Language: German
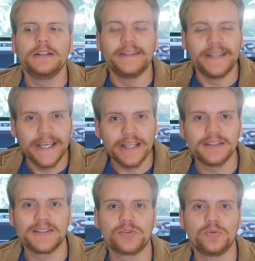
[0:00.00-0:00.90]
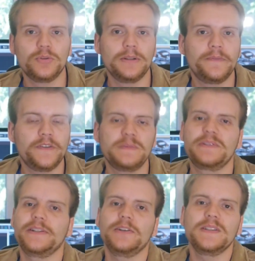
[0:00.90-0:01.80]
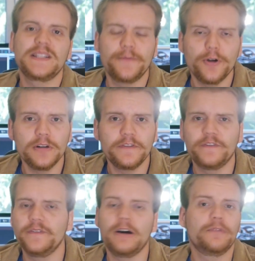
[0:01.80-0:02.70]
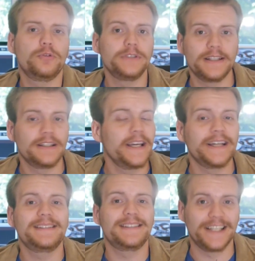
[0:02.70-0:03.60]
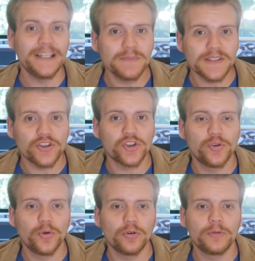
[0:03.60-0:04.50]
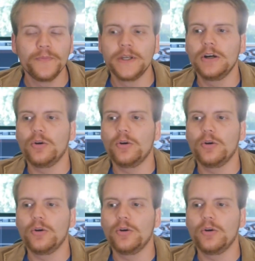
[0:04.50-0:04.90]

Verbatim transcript: Nähe zu dem Film 2012 aufgrund der extremen Zerstörung